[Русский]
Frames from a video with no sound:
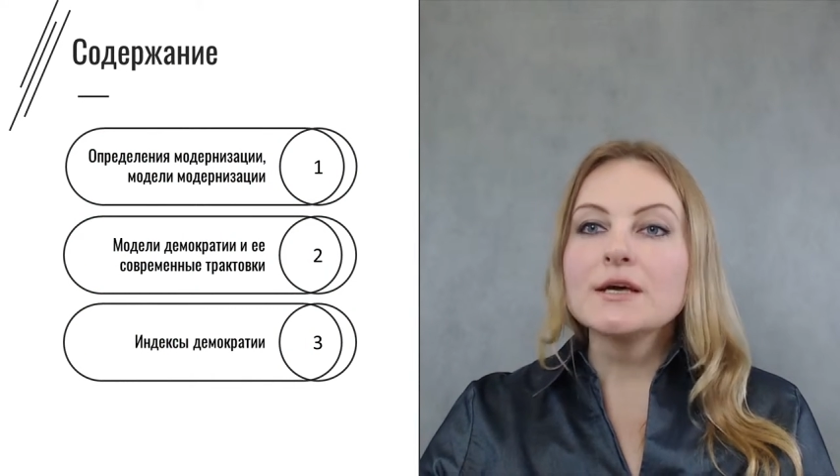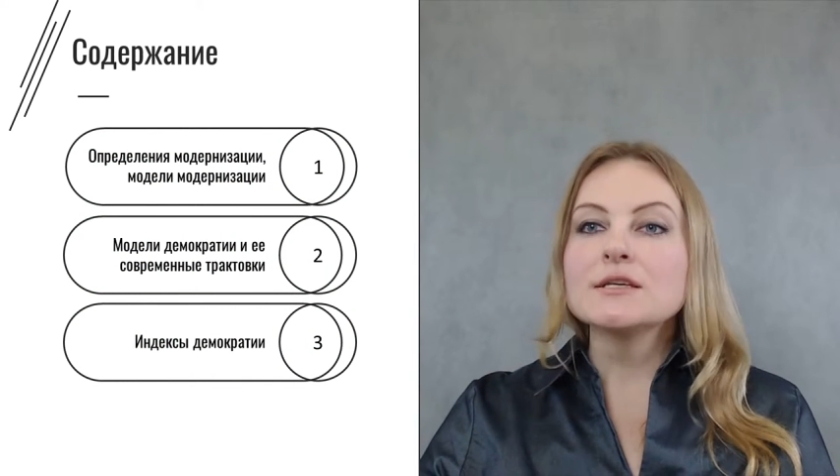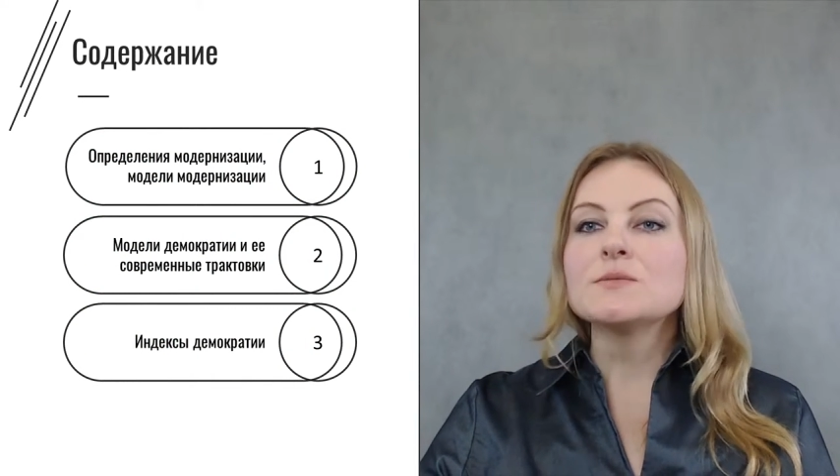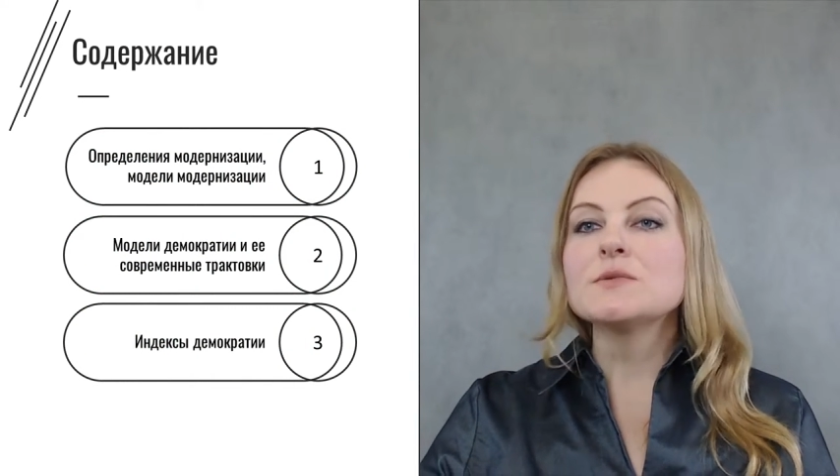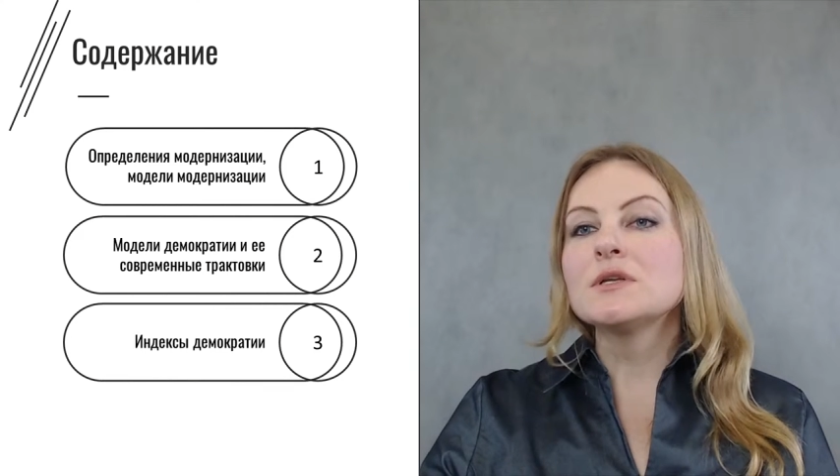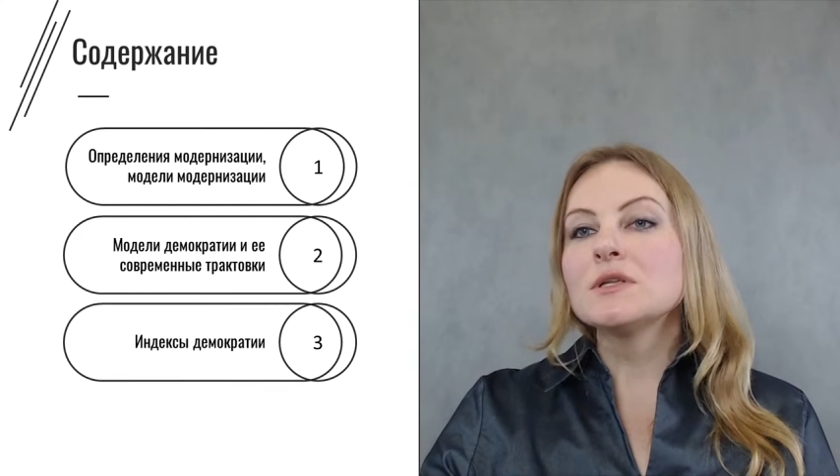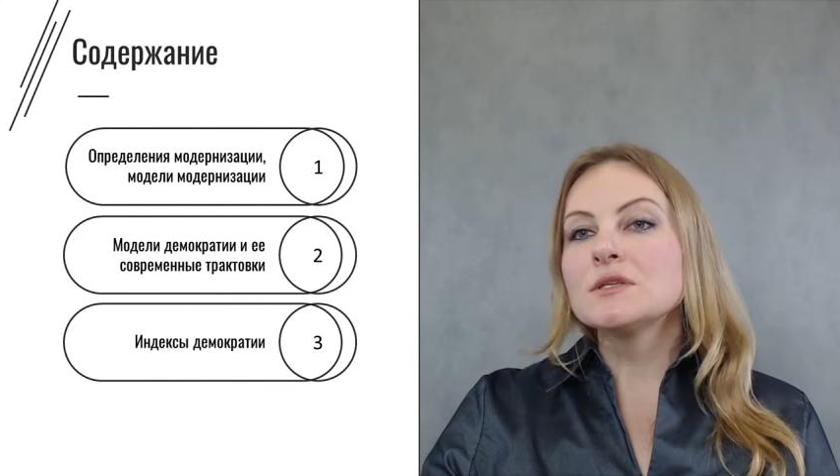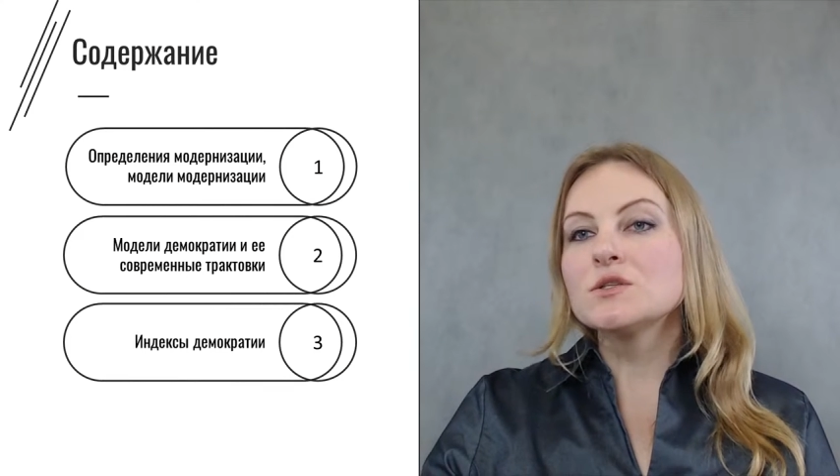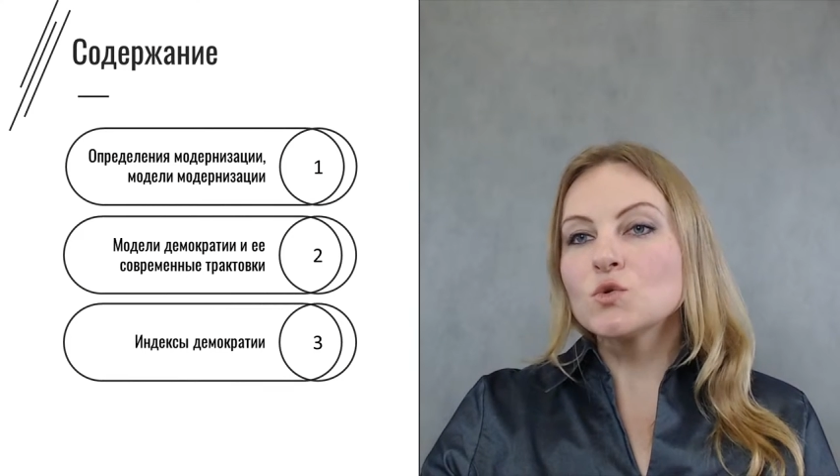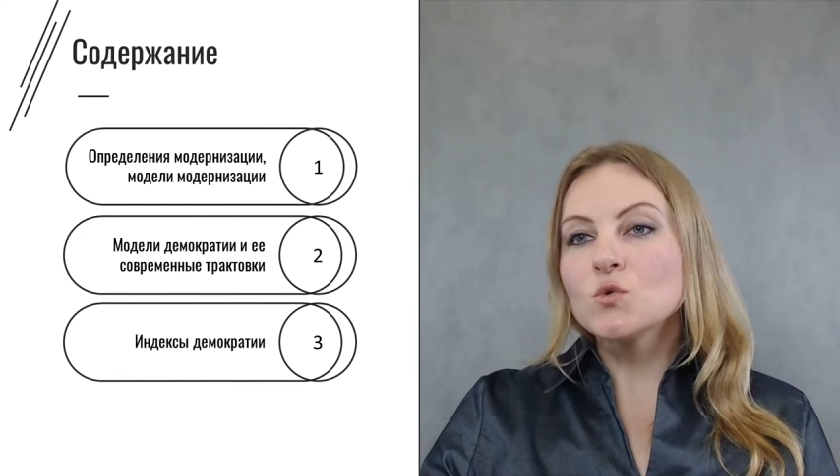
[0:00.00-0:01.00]
с
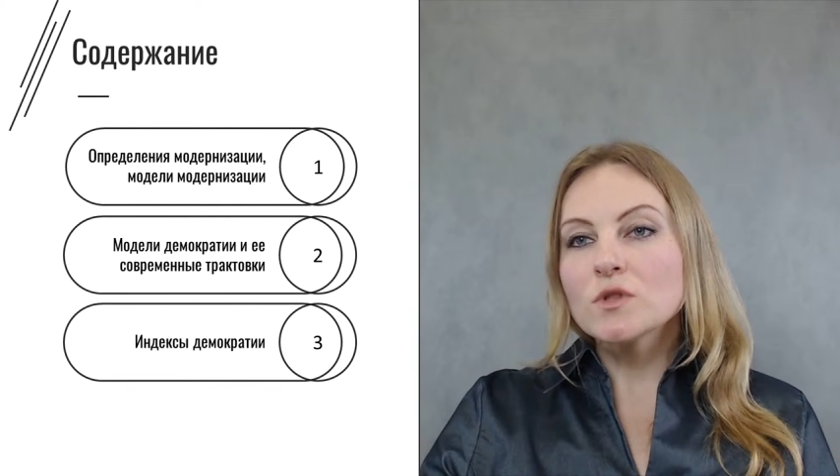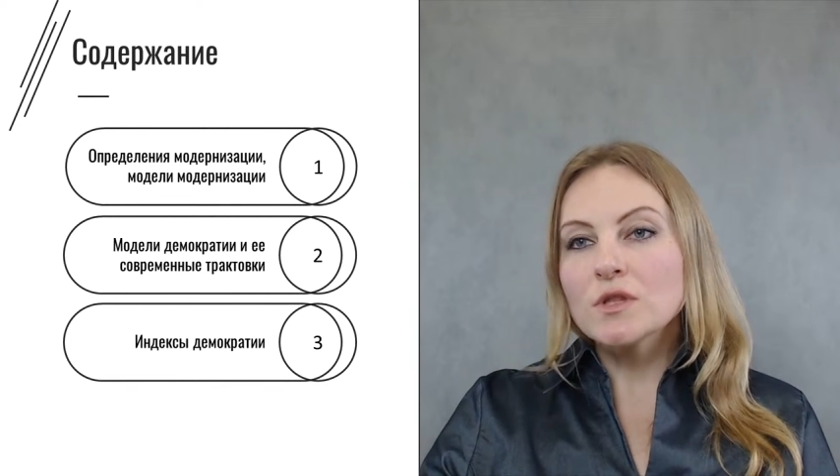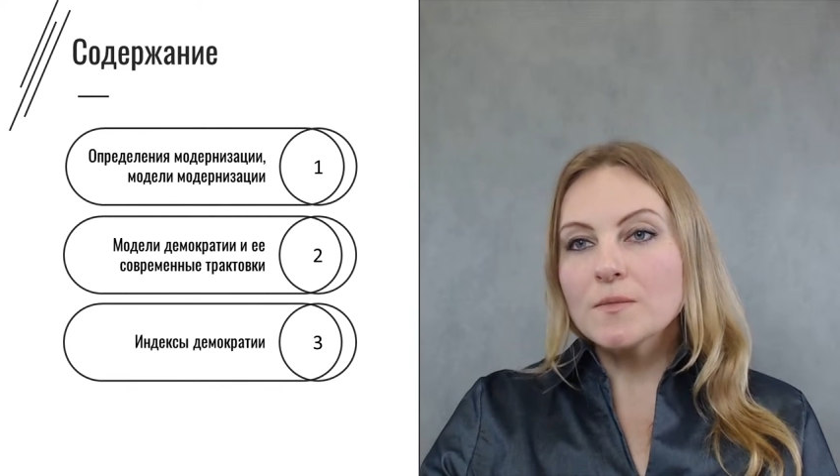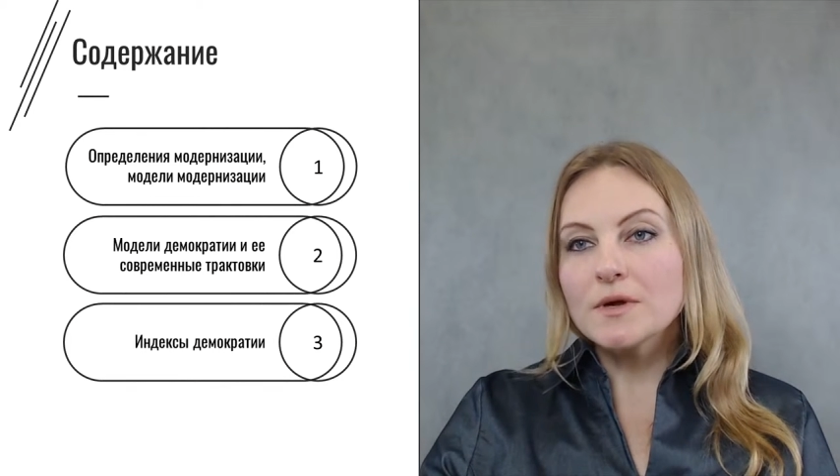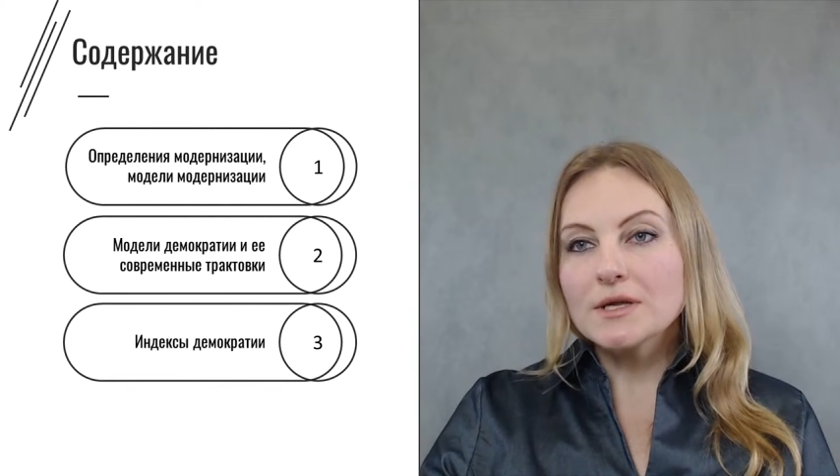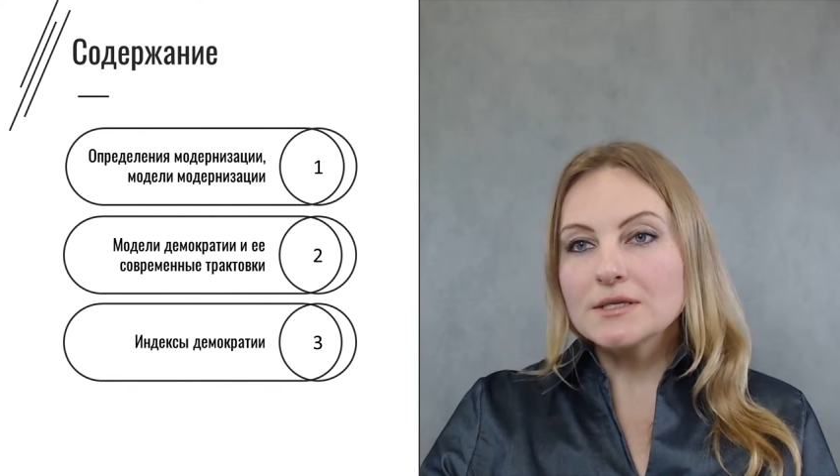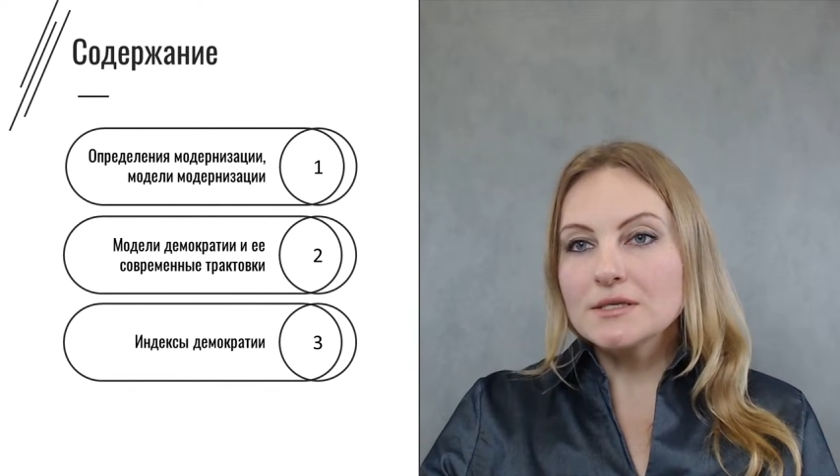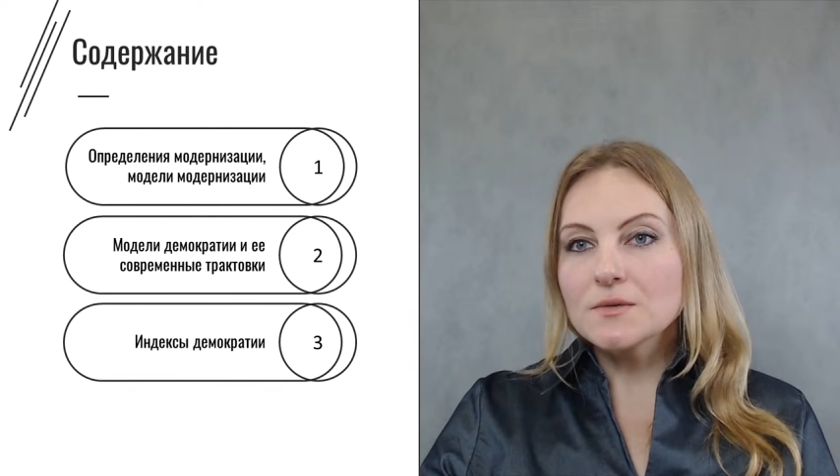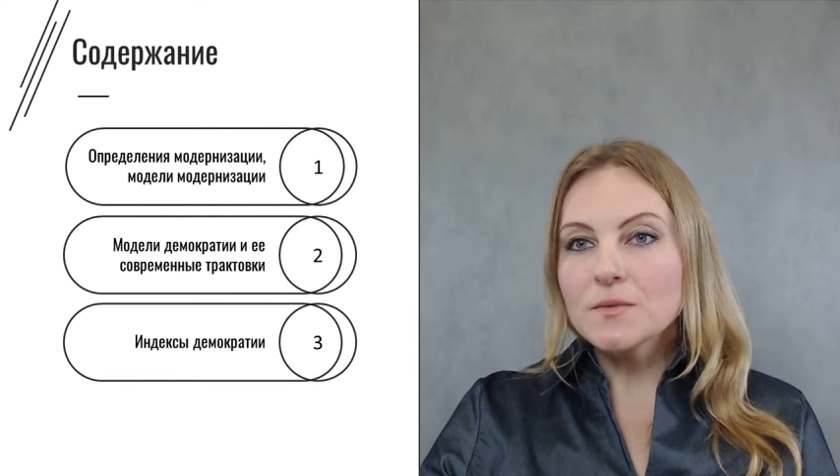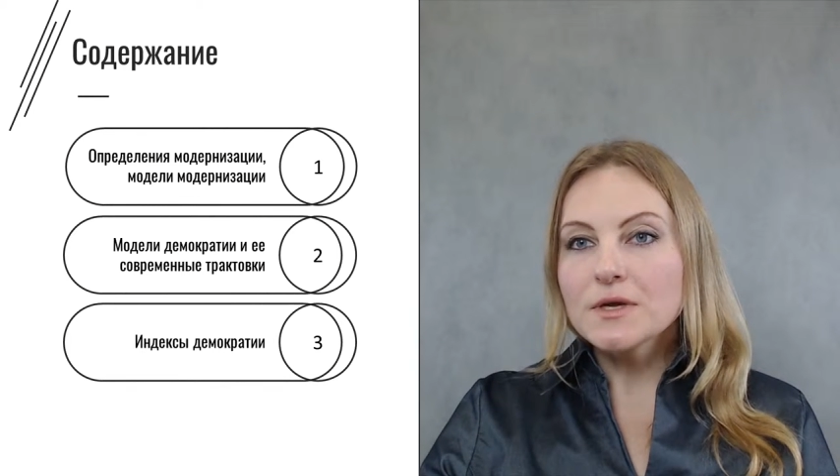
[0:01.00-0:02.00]
модернизационной
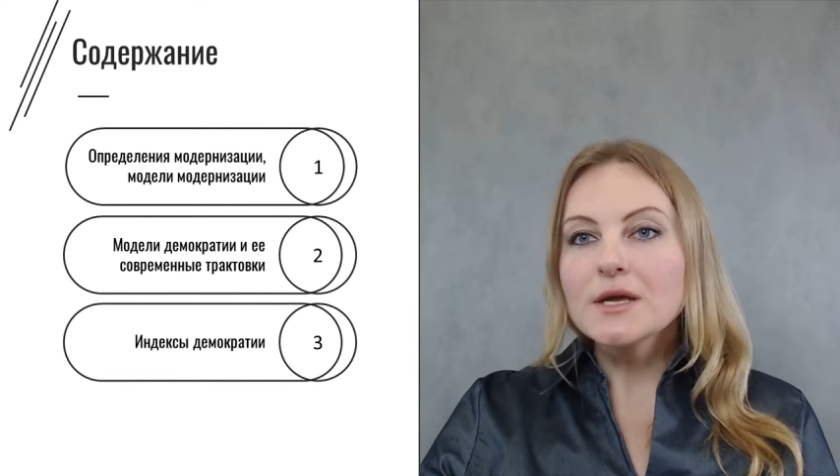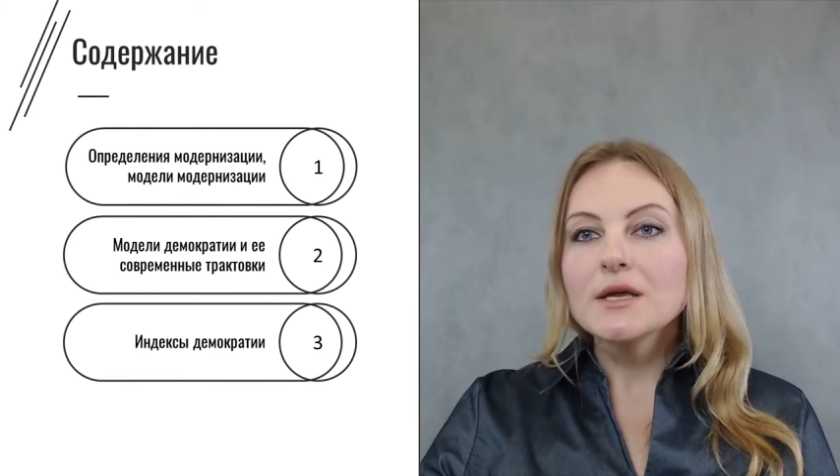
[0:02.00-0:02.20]
парадигмой